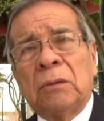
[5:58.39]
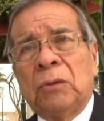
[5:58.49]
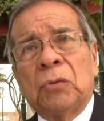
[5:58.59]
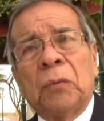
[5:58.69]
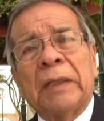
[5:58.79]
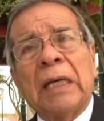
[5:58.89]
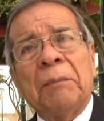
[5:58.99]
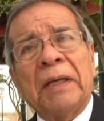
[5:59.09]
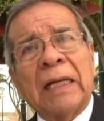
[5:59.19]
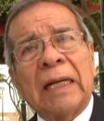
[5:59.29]
Yo tuve que
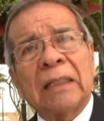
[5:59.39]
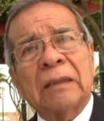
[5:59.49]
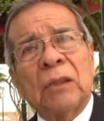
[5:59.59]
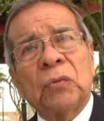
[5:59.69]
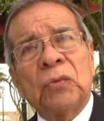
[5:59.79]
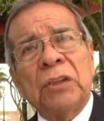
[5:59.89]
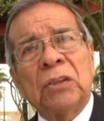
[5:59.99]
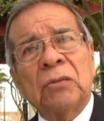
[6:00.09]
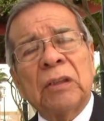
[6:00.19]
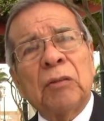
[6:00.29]
emigrar a Estados
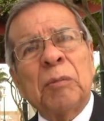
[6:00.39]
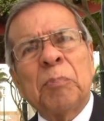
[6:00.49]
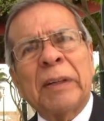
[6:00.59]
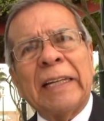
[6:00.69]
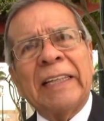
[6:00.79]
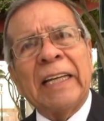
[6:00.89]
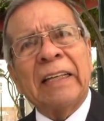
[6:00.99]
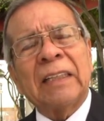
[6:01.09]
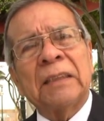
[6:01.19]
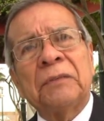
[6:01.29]
Unidos en una época
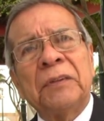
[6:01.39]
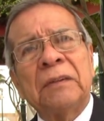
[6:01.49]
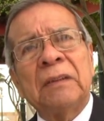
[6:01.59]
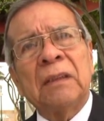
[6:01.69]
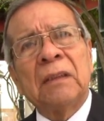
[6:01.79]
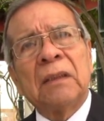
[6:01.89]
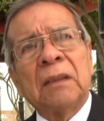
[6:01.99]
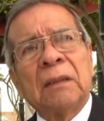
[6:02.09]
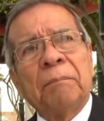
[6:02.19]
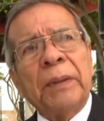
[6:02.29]
negra, difícil,
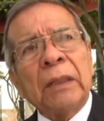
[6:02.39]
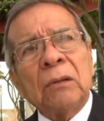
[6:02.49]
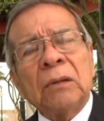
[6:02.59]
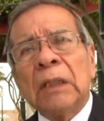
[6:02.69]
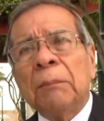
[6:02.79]
pero el